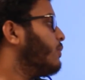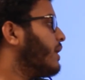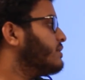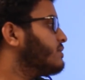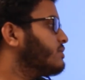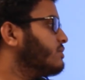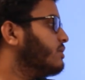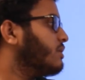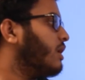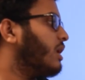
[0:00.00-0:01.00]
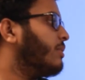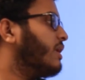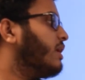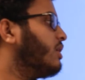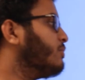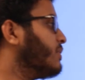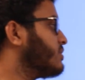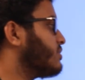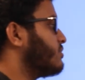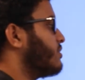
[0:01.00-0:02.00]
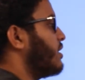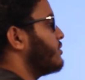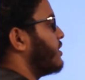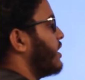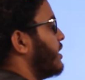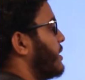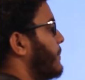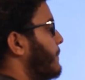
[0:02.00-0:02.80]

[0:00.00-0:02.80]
వయసు నలభై ఏళ్ళు మించకుండా ఉండాలి